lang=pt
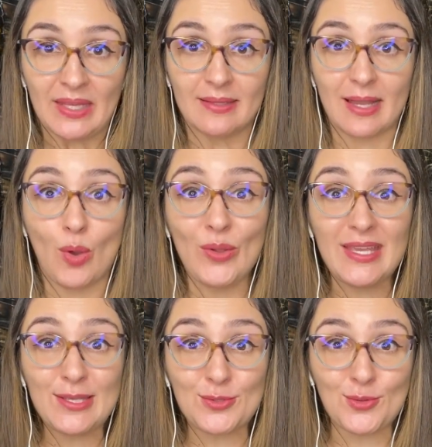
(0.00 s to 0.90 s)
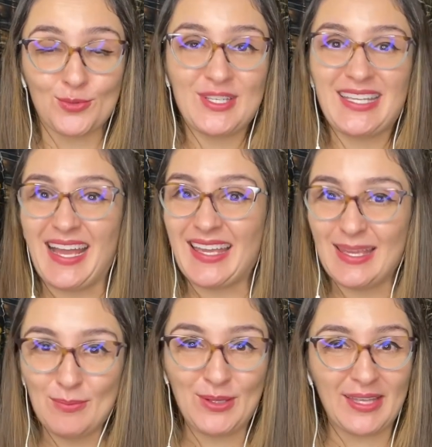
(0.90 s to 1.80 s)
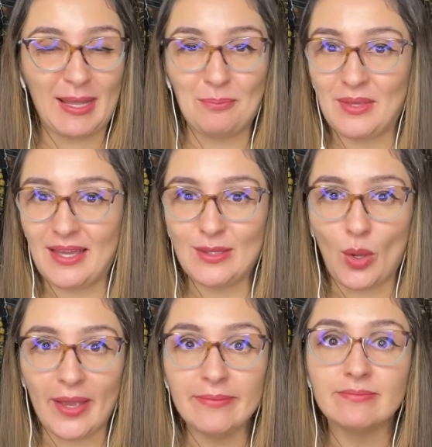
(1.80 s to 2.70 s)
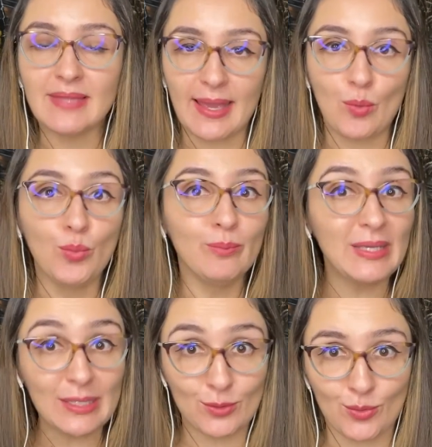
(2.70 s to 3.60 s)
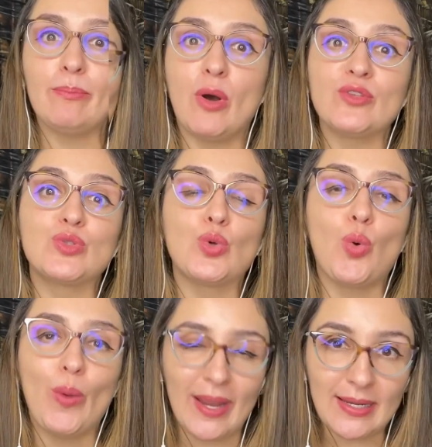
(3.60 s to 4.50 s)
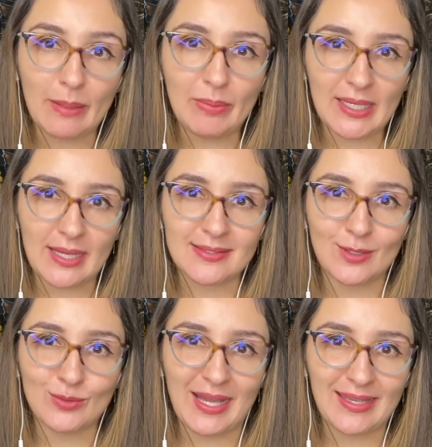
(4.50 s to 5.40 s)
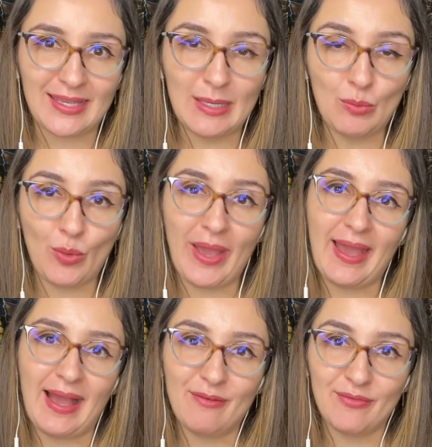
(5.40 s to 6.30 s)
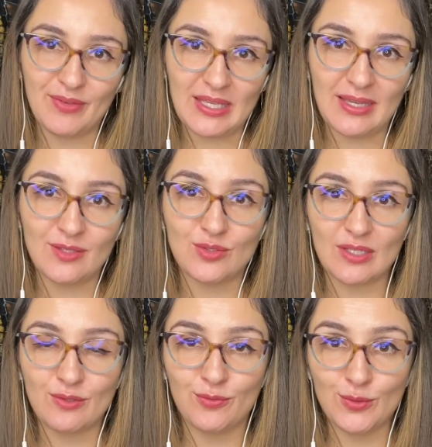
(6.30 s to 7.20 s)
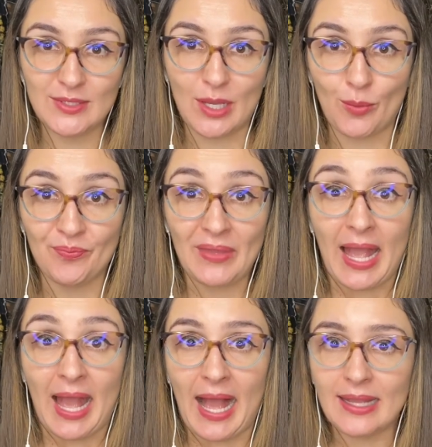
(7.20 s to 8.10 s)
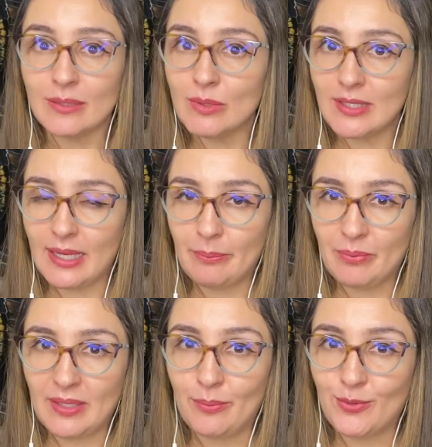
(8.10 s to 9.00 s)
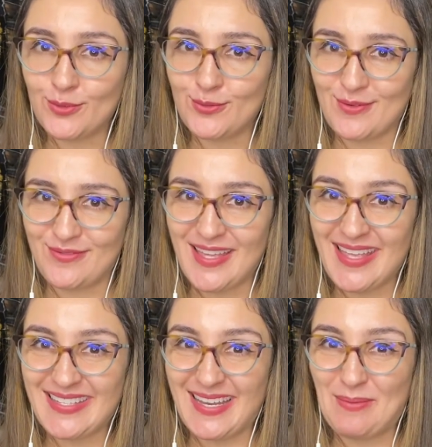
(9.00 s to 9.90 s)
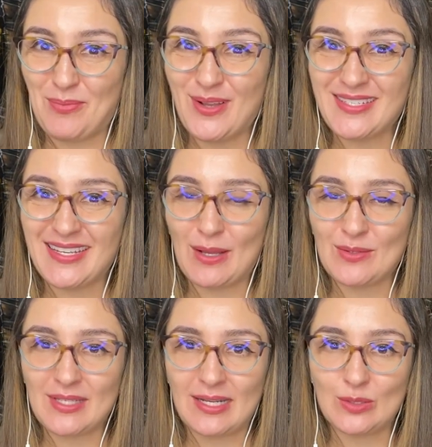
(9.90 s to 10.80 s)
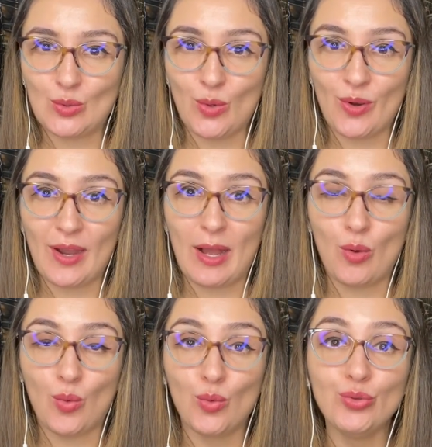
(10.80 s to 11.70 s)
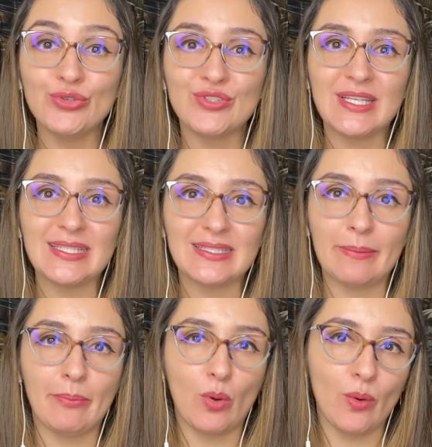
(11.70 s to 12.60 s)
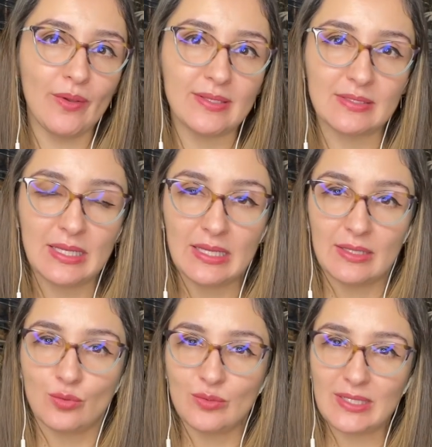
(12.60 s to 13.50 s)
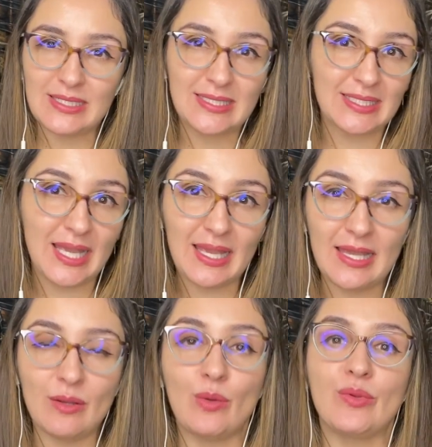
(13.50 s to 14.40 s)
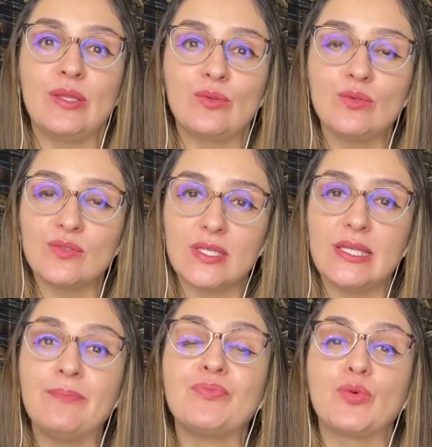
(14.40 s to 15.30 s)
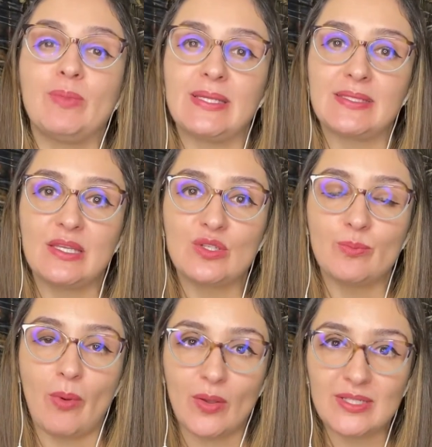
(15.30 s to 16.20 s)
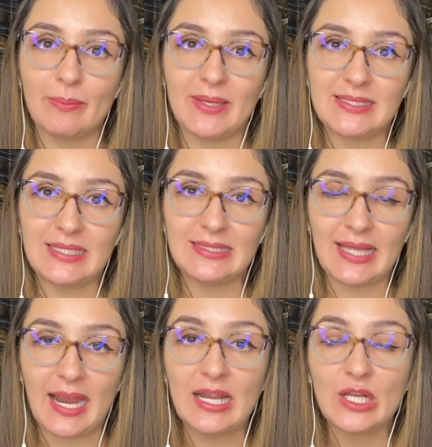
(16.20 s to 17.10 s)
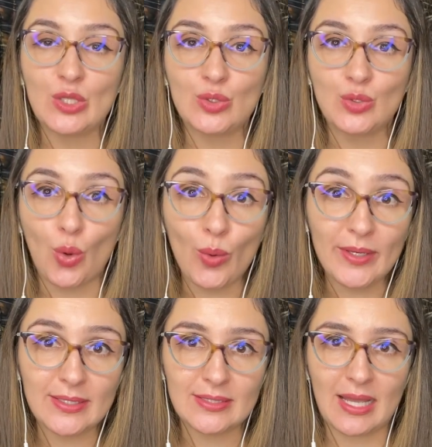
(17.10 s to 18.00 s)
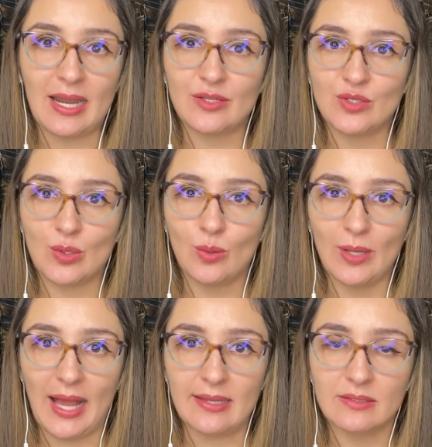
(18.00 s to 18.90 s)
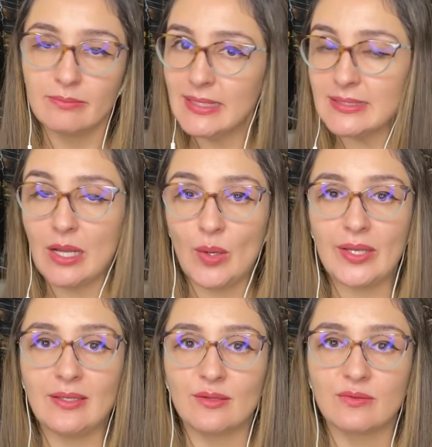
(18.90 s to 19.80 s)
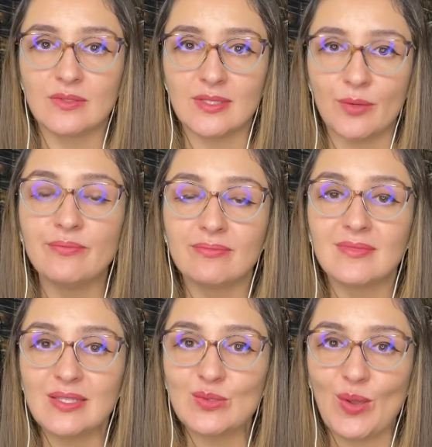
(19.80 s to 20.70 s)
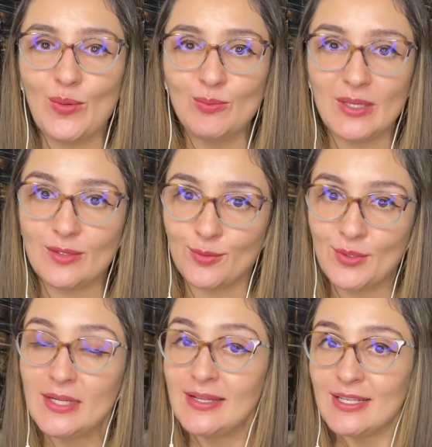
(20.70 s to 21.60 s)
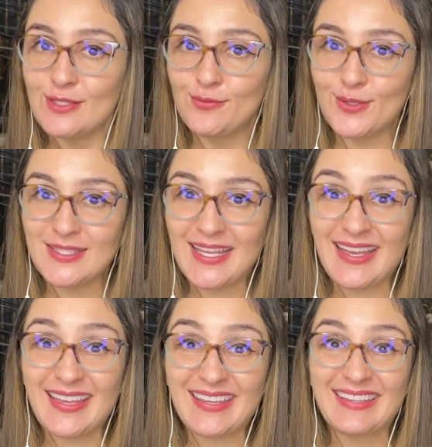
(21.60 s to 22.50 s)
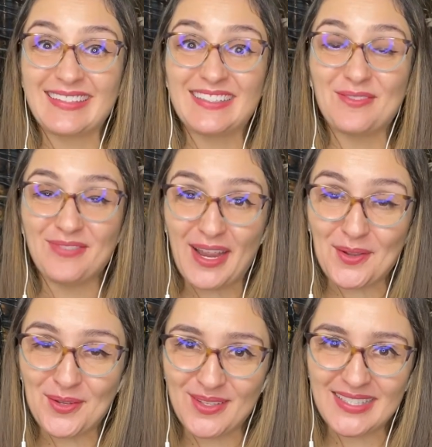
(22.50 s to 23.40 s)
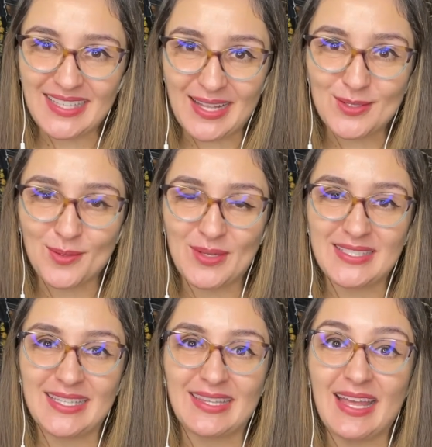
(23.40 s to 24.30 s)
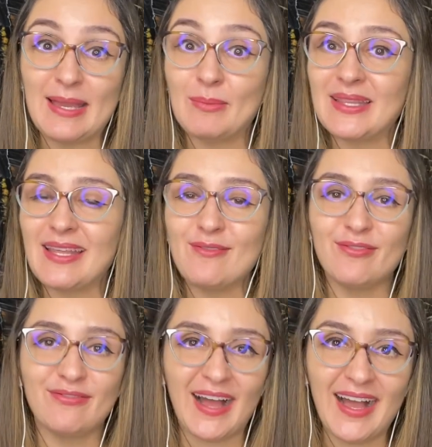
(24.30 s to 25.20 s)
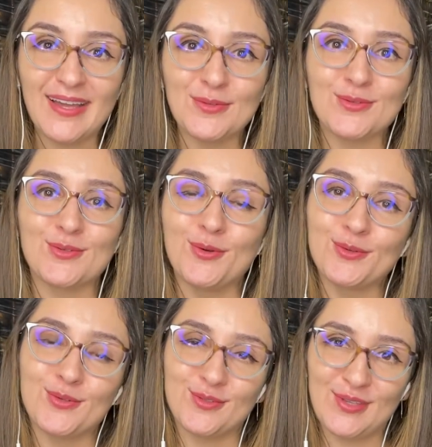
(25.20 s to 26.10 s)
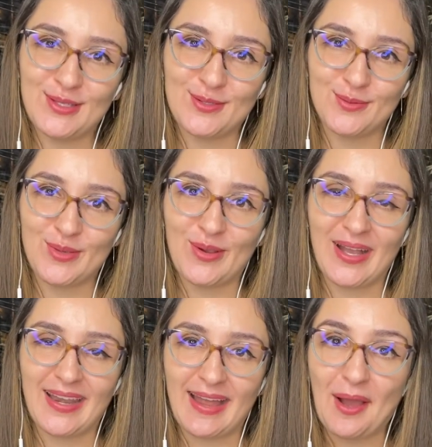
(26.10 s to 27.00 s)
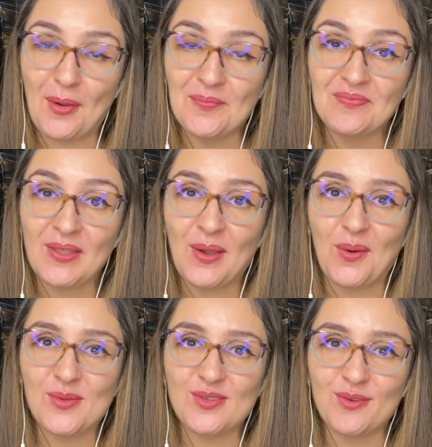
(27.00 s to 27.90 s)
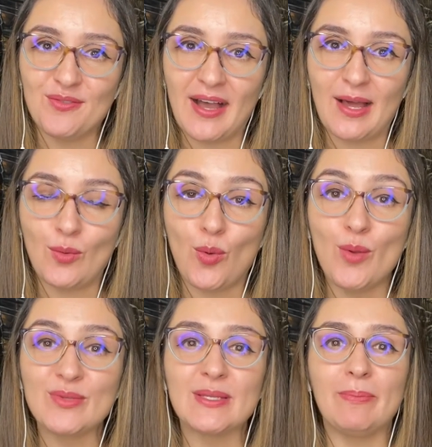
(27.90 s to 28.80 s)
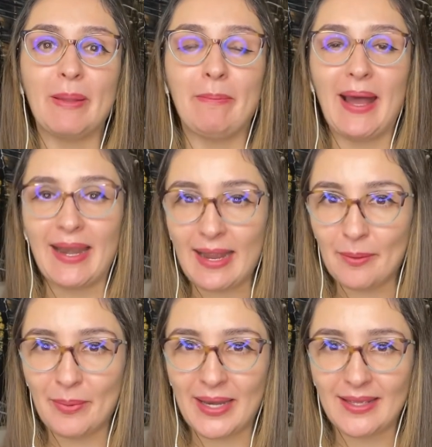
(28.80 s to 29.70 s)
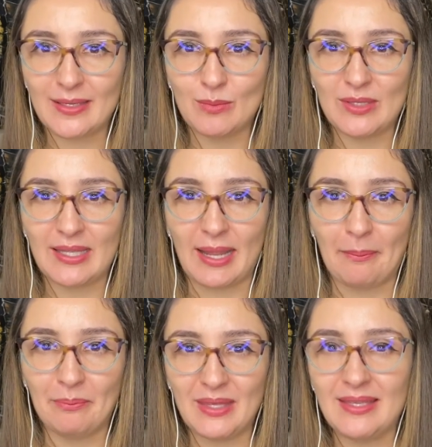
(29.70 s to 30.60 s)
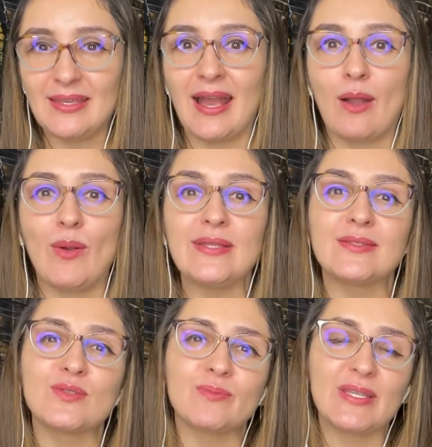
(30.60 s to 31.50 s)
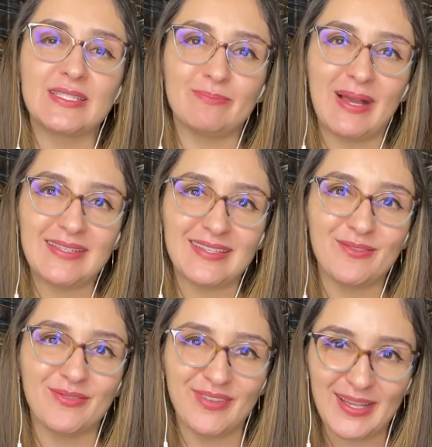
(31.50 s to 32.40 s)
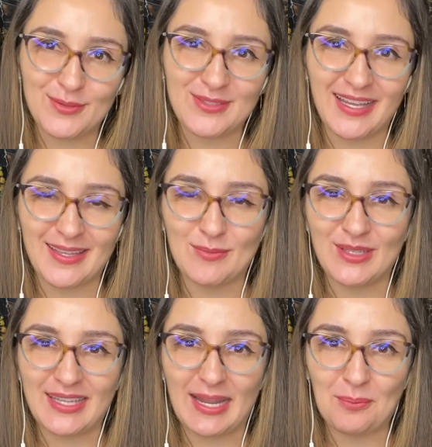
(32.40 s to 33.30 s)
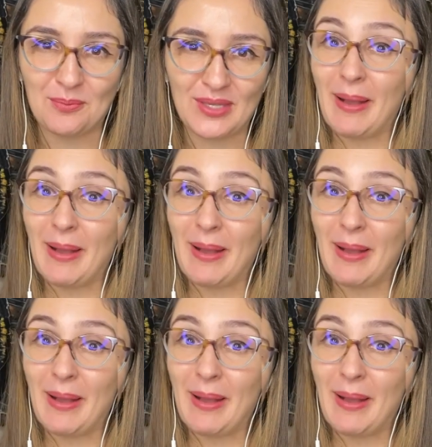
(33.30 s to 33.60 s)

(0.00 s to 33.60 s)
Então, isso de que a quimioterapia dói é um mito. O que pode doer na aplicação da quimio é a via de infusão. A quimioterapia, por sua vez, ela pode causar dor alguns dias depois, do terceiro ao quinto dia, o paciente pode apresentar dores articulares, mas na hora da infusão, isso é um mito. Se você tiver curiosidade sobre esse tema, tem vários outros vídeos no meu canal onde eu falo como se preparar para a quimioterapia, quais são os principais efeitos da quimioterapia.